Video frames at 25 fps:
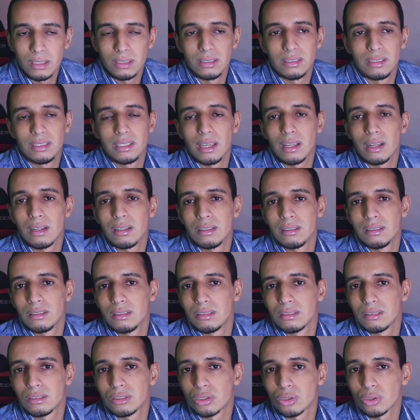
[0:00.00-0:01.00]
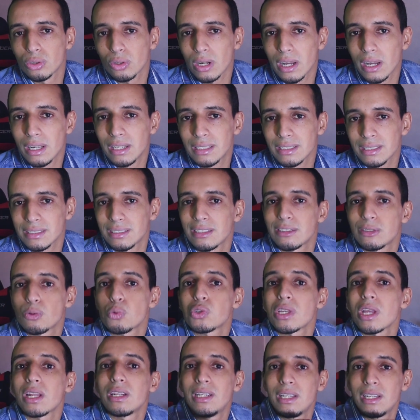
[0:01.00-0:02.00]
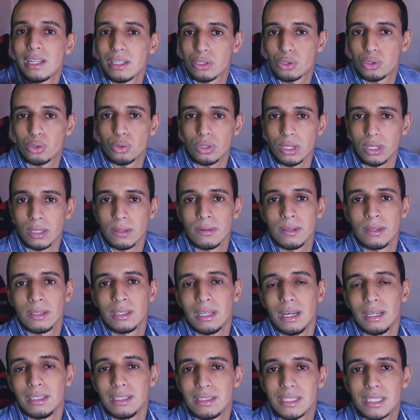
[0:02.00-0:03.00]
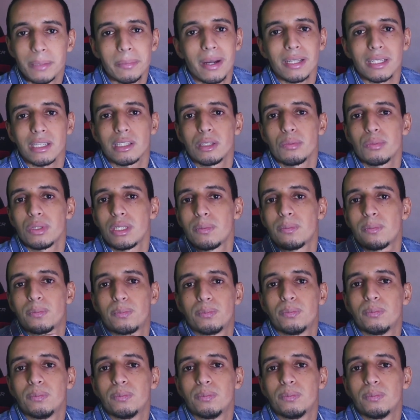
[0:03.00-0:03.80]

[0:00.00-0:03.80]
ديال السرعه اللي تقدر توصل ليها السوري يعني انت ما تخدمش